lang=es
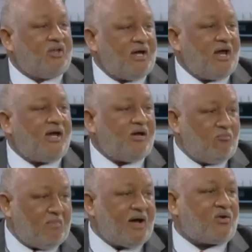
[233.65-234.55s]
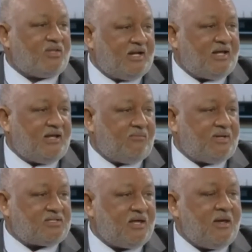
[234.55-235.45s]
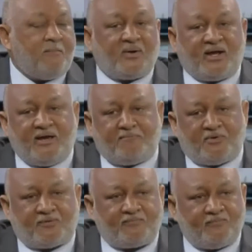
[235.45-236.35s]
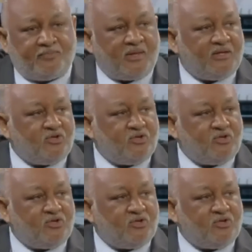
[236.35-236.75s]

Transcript: lo deja en un banco de elegibles. Por ejemplo,